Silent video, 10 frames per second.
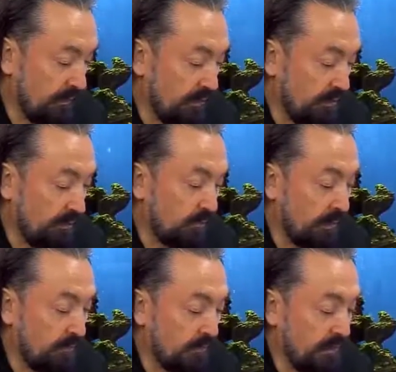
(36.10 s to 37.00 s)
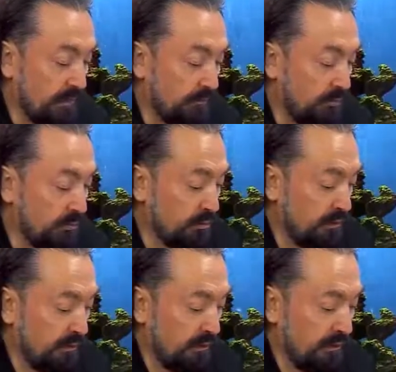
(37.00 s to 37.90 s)
Kim benim zikrimden yüz
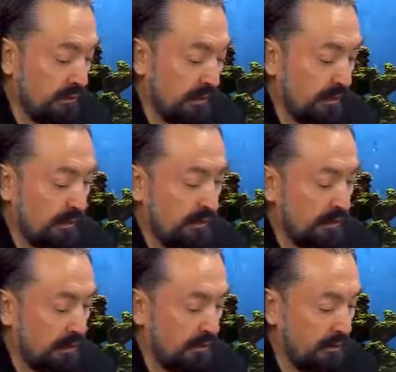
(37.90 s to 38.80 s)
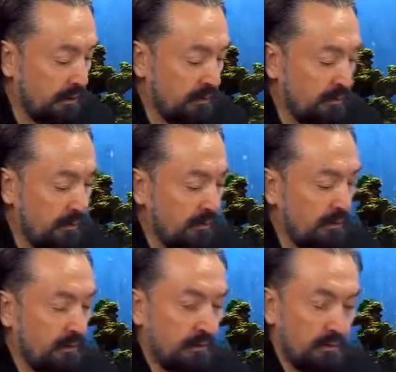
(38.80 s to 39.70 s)
çevirirse yani Allah'ı
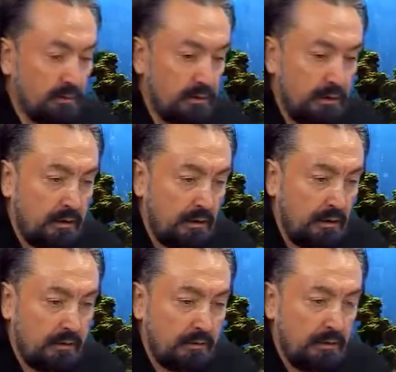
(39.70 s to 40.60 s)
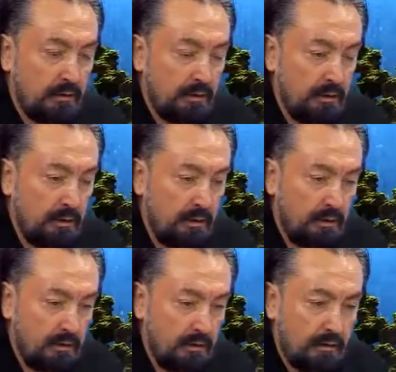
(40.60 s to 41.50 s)
anmaktan, güzel ahlaktan
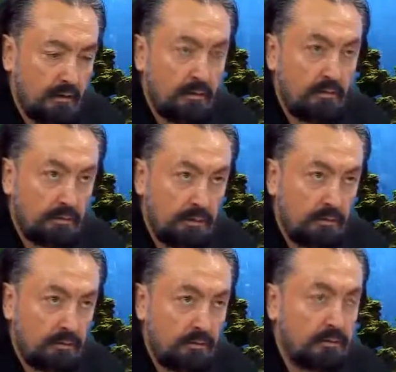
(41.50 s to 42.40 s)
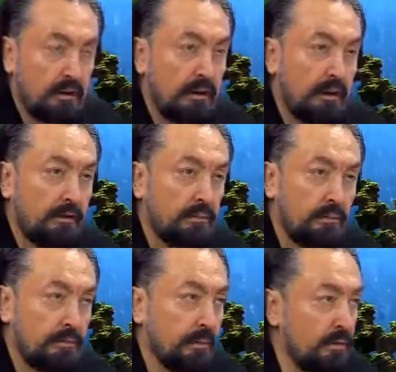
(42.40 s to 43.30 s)
e, uzak durursa,
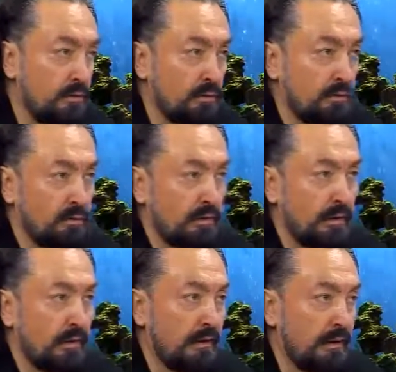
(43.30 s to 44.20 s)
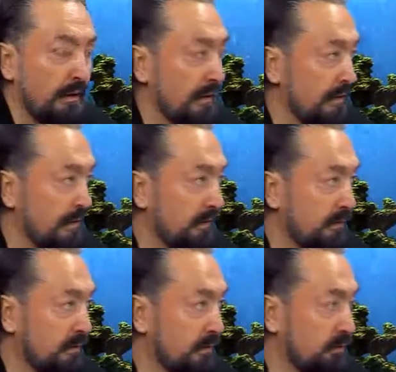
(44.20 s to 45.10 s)
egoist, bencil olursa,
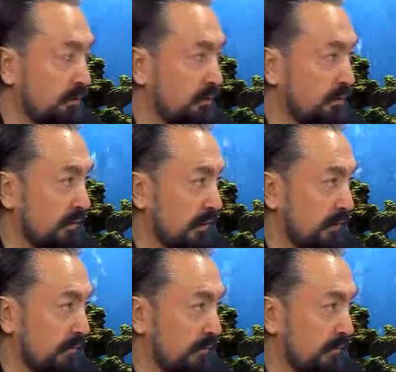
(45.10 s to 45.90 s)
sevgisiz olursa,